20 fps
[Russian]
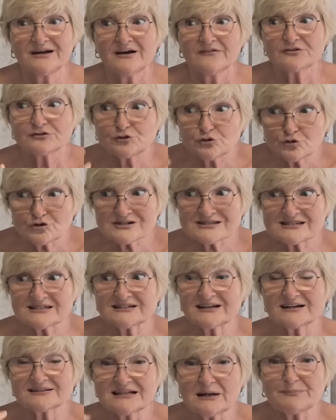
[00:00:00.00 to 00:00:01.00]
В Турции,
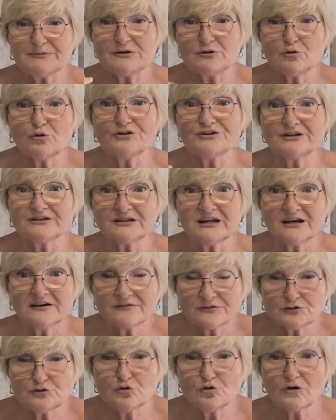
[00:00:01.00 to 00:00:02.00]
когда приходят
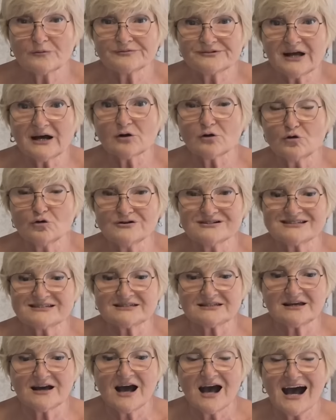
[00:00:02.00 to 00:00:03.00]
в дом, да,
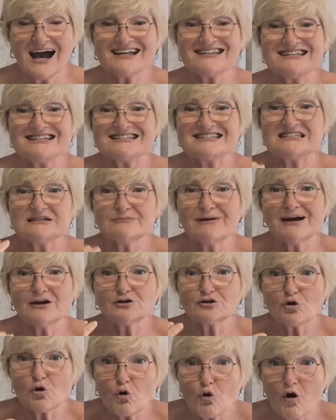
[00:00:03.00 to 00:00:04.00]
гости, они
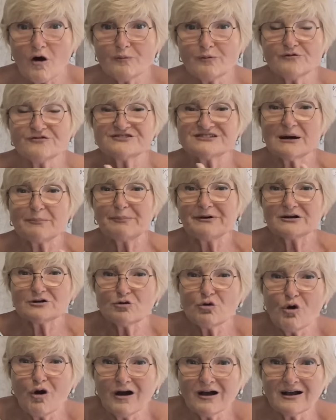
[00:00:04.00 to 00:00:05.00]
снимают обувь за
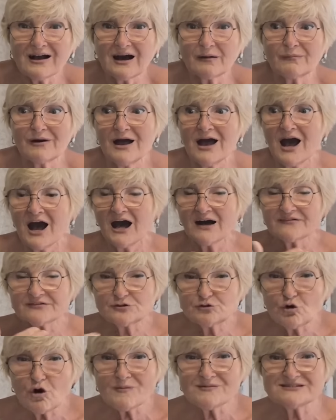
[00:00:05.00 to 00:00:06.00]
порогом, а в
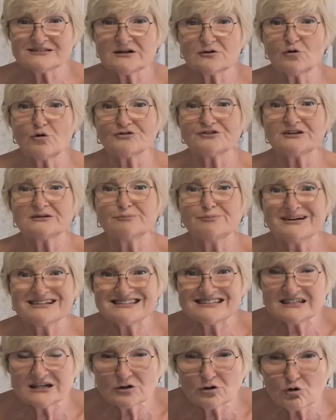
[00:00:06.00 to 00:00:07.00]
дом заходят
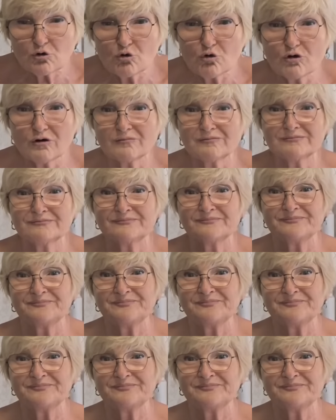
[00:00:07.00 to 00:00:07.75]
босиком.